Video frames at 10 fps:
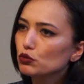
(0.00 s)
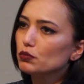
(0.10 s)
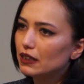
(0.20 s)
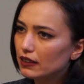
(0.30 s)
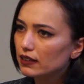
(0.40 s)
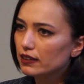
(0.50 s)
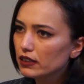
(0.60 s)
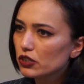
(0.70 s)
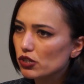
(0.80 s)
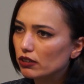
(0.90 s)
bunu
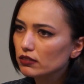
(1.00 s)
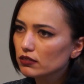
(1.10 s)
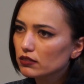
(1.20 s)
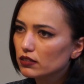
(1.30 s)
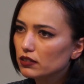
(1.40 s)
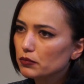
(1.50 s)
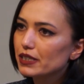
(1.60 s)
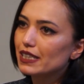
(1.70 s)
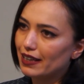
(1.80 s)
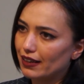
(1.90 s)
bildikleri için e,
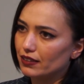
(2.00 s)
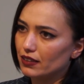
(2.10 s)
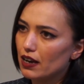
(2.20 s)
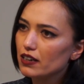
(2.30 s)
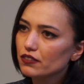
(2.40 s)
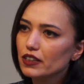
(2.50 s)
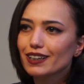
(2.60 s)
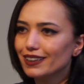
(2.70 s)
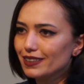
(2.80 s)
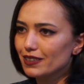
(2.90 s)
bize gelirler ve
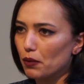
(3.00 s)
kayıt